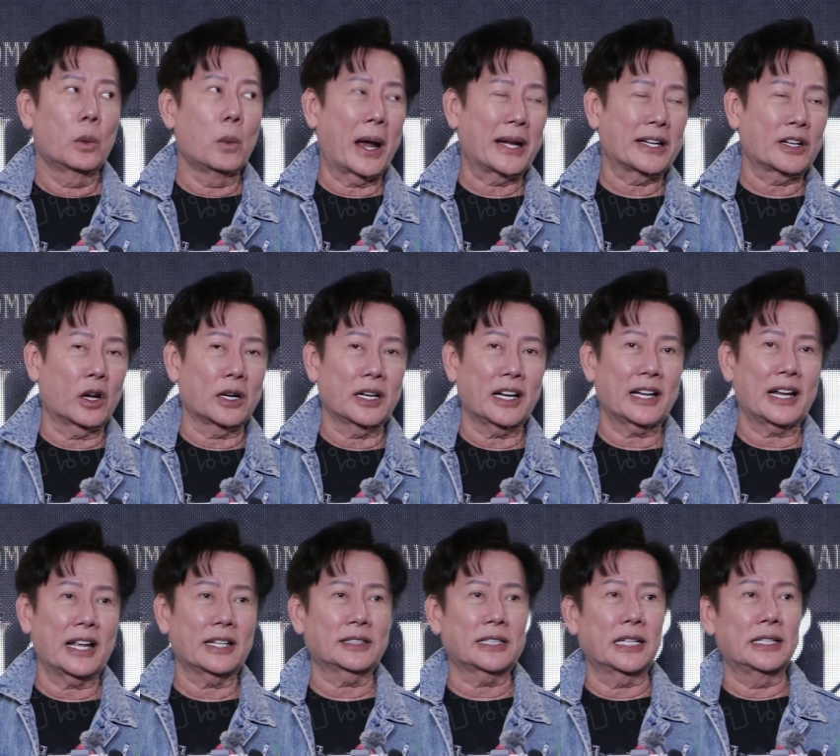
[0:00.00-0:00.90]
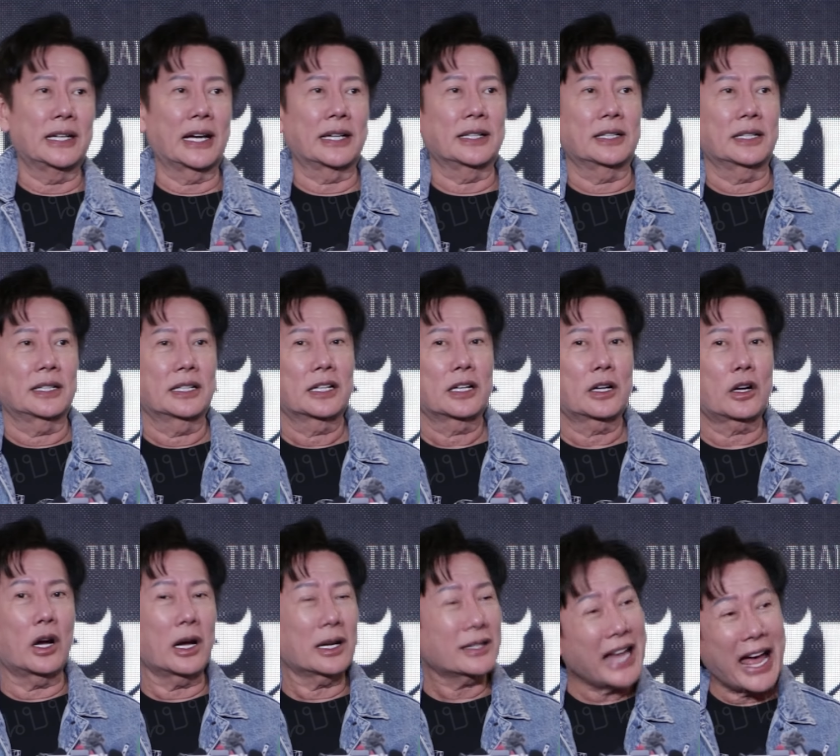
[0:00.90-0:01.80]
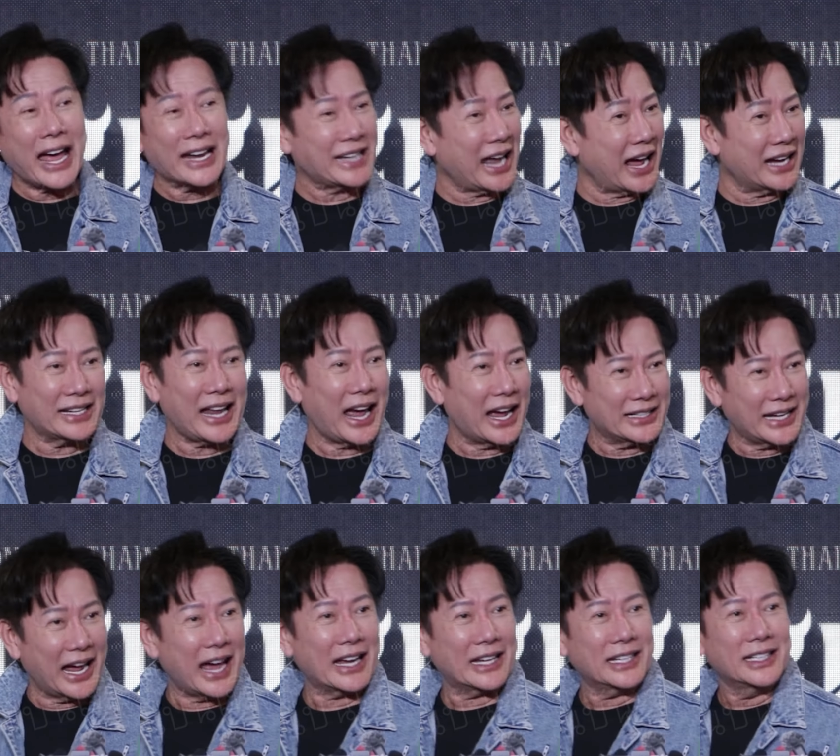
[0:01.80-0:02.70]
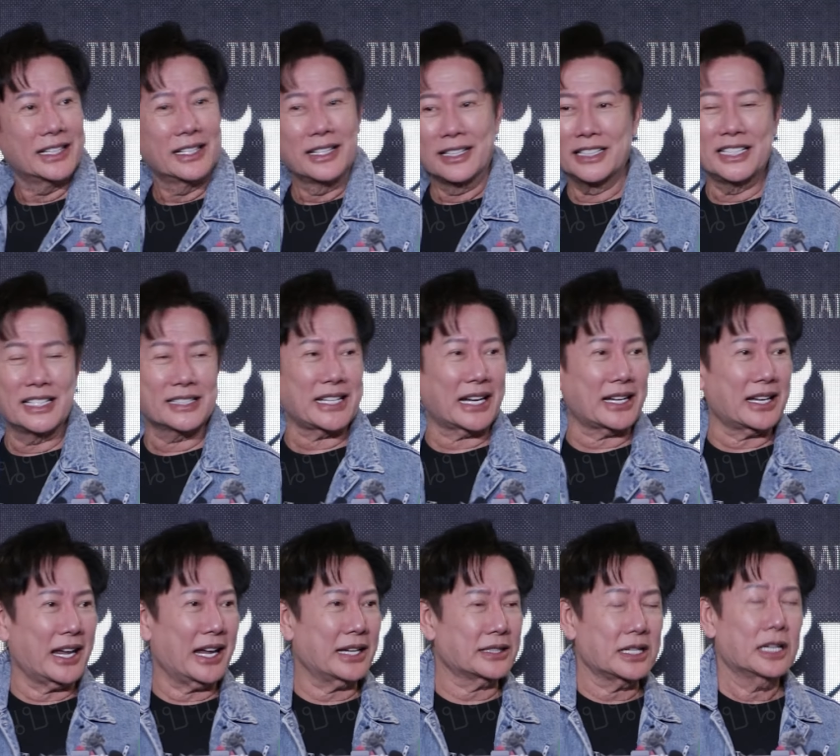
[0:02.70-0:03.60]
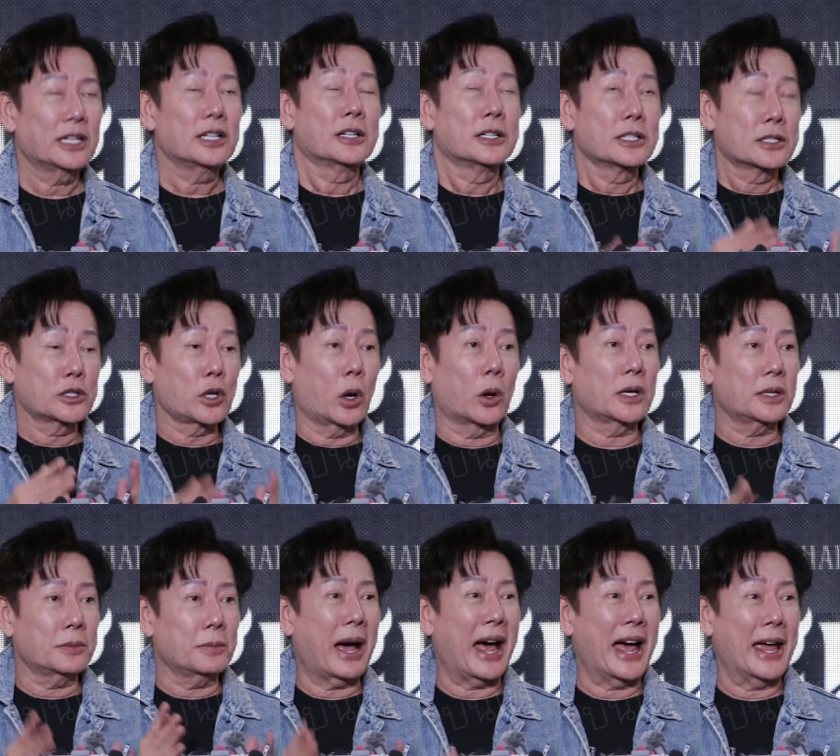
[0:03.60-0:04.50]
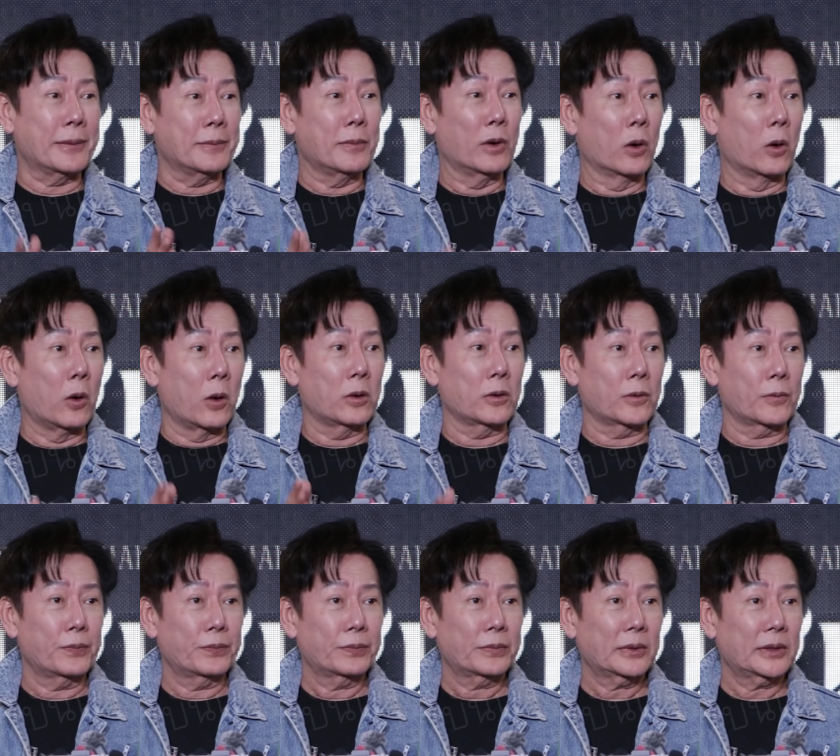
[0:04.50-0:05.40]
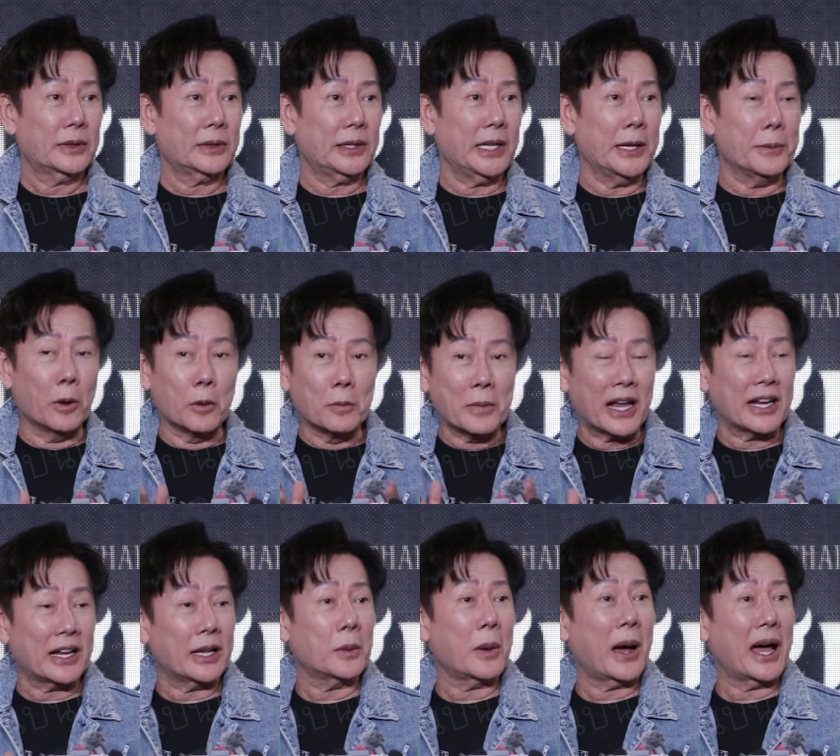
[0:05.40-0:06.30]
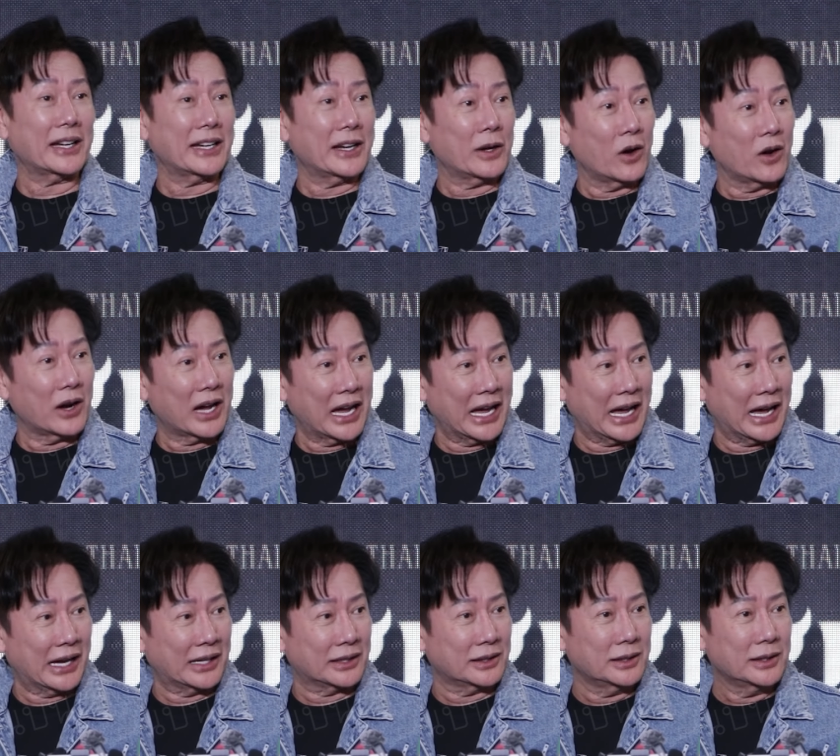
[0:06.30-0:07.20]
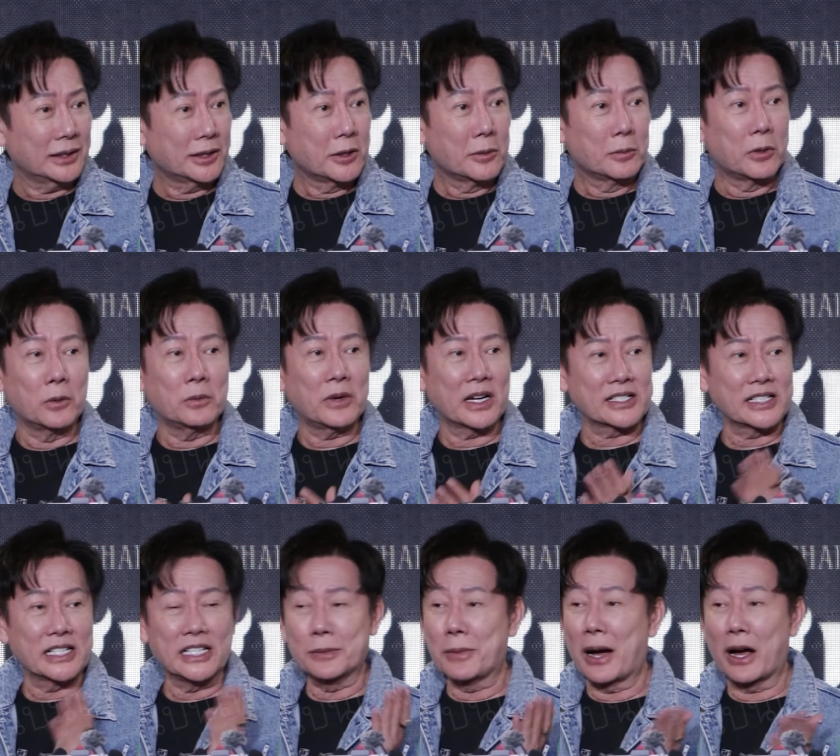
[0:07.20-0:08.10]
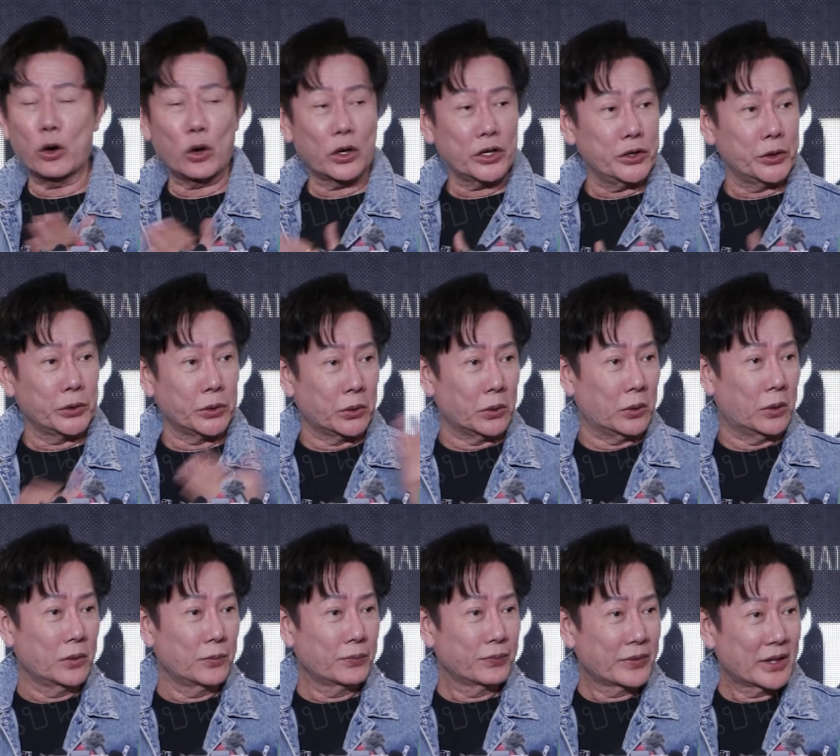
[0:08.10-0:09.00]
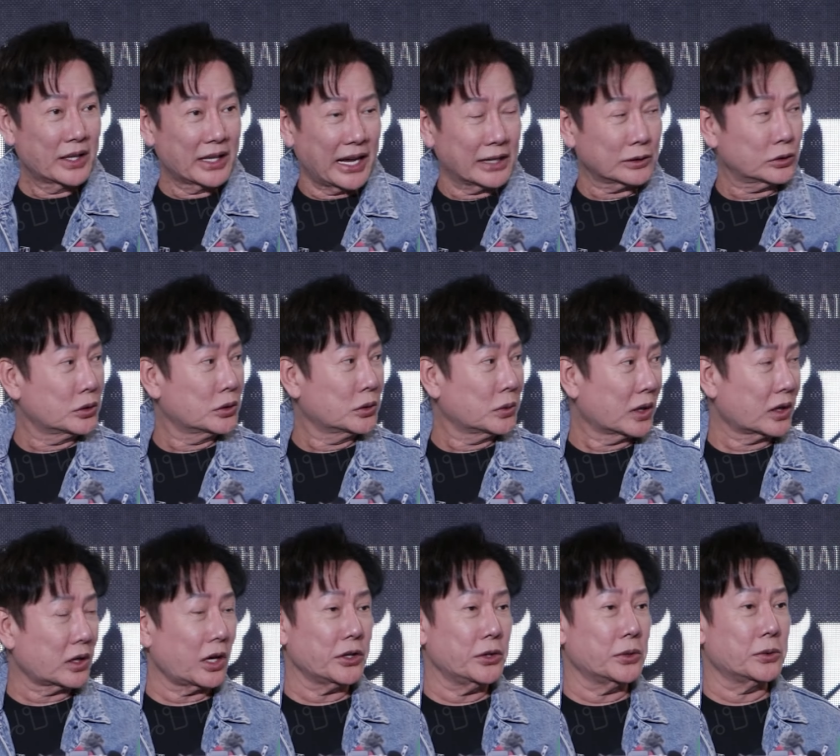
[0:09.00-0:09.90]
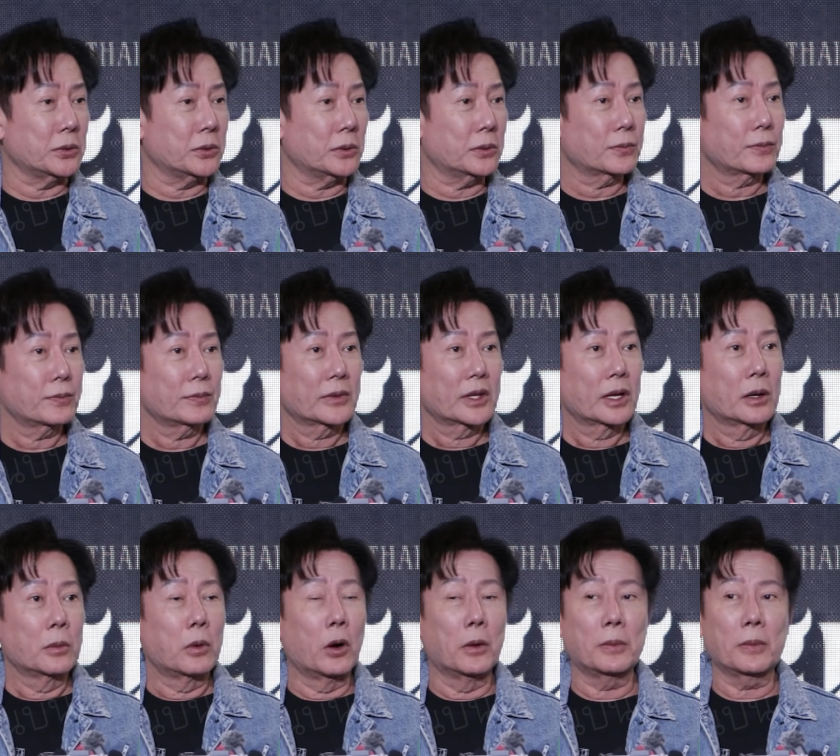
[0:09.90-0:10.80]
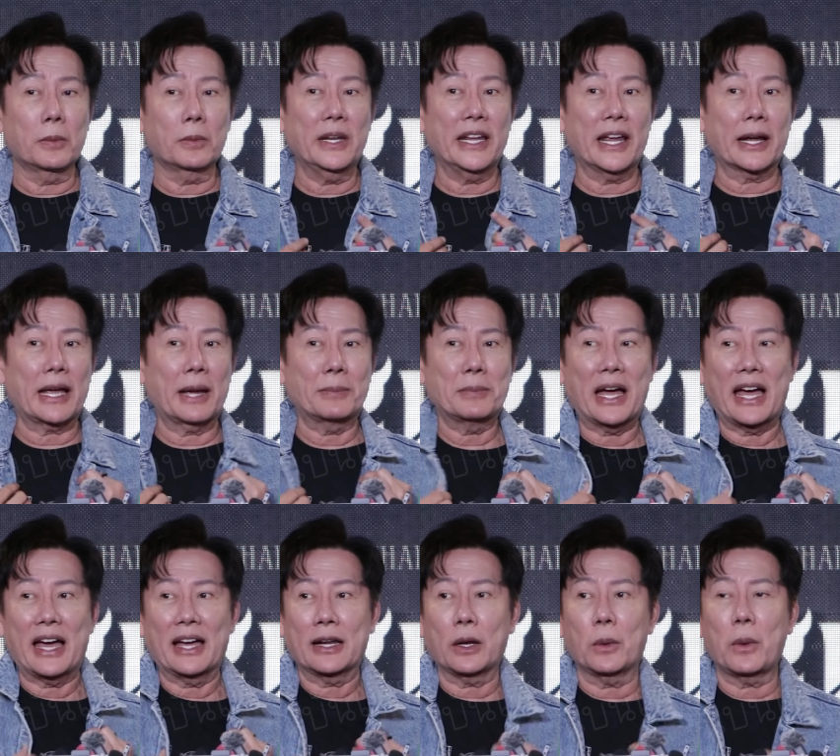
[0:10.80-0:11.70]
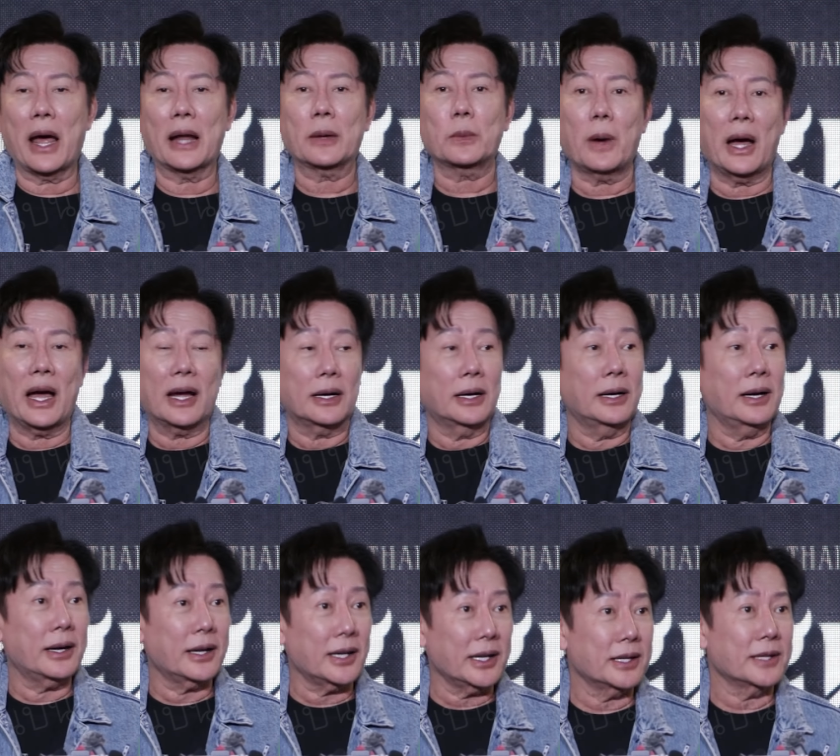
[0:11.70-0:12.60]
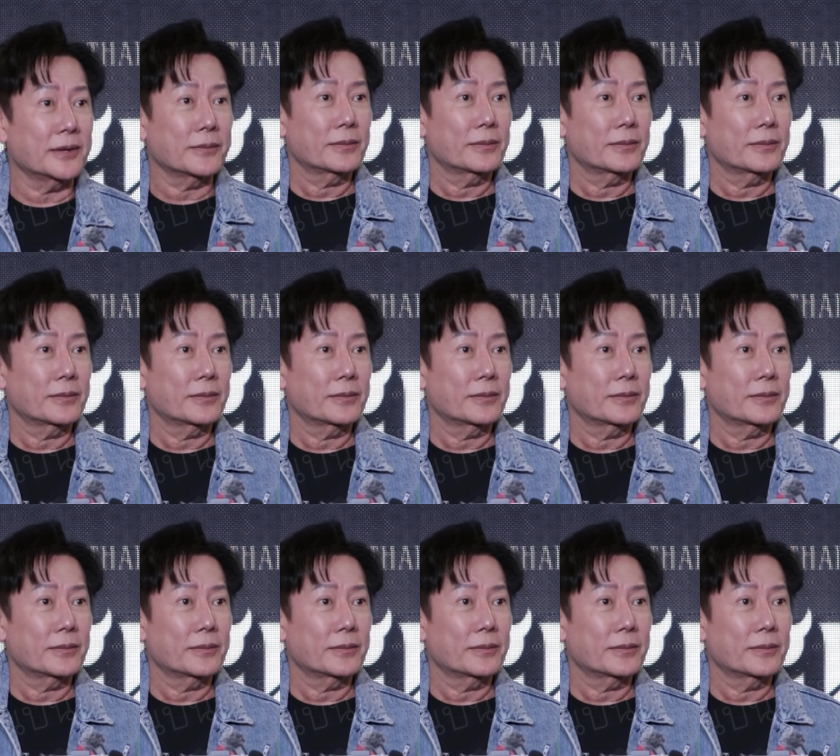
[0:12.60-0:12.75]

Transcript: วันก่อนนั้นเตือนก็ได้ได้ได้ได้เดี๋ยวจัดให้จนบ่ายโมงที่ผมอาละวาดในห้องอาหารผมว่าสื่อบางคนอยู่นะทุนหัวก็อยู่ผมเรียกอามาอาละวาดว่าเฮ้ย